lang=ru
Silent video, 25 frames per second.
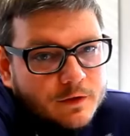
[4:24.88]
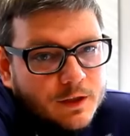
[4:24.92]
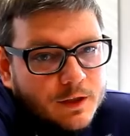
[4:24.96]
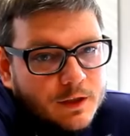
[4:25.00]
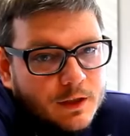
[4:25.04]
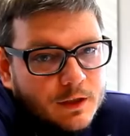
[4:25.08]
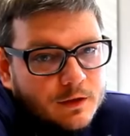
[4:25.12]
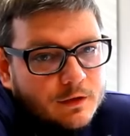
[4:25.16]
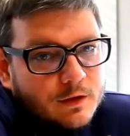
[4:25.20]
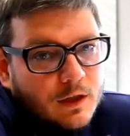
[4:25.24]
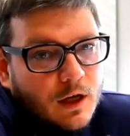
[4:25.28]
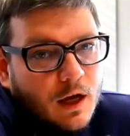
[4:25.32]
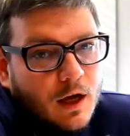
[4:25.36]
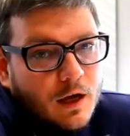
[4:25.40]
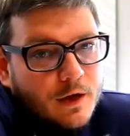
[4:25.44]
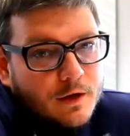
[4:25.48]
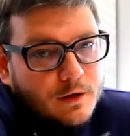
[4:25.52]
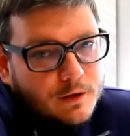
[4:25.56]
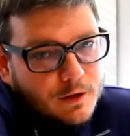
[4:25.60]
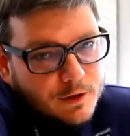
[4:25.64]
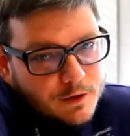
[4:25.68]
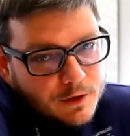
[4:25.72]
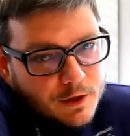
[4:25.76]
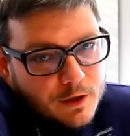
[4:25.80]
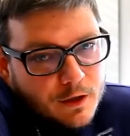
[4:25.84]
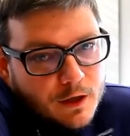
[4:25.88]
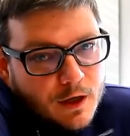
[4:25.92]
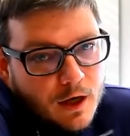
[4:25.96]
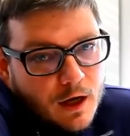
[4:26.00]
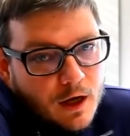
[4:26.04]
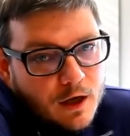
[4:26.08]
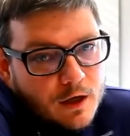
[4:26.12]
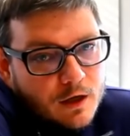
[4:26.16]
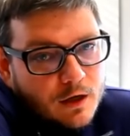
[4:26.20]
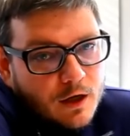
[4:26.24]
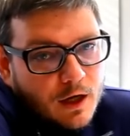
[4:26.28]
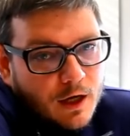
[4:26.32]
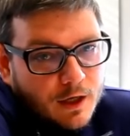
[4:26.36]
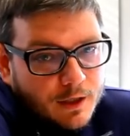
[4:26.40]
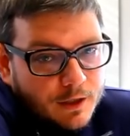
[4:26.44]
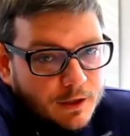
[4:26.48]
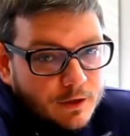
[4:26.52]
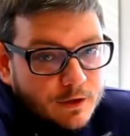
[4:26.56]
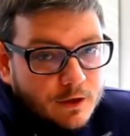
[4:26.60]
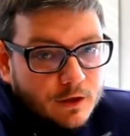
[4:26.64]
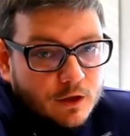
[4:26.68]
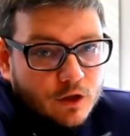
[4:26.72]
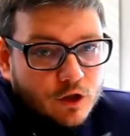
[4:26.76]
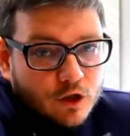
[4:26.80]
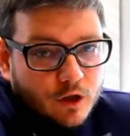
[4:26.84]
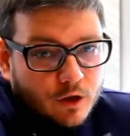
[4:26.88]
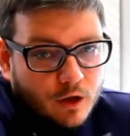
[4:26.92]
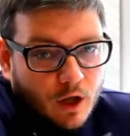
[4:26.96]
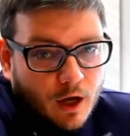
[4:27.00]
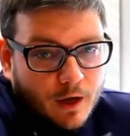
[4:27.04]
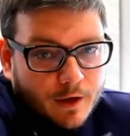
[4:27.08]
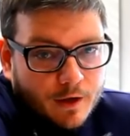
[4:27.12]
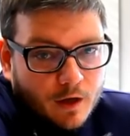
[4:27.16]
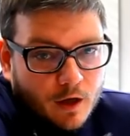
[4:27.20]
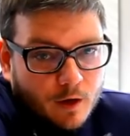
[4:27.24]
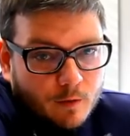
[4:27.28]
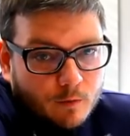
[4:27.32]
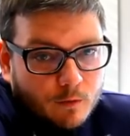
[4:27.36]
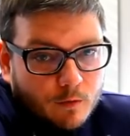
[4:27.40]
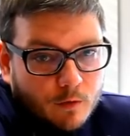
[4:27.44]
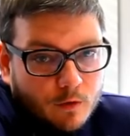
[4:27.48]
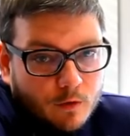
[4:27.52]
садиться не сильно горит желанием.